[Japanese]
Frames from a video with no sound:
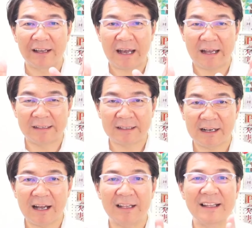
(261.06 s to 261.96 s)
あなた
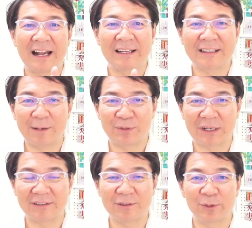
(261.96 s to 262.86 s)
が何タイプ
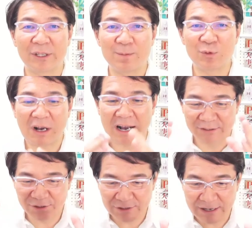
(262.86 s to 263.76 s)
かっていうのも全部分かる
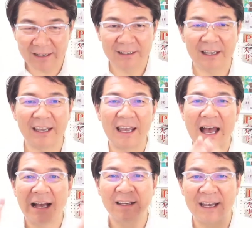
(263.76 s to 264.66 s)
ような
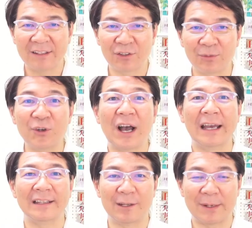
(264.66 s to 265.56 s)
アンケートも
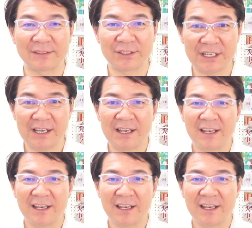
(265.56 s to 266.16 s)
入ってますし、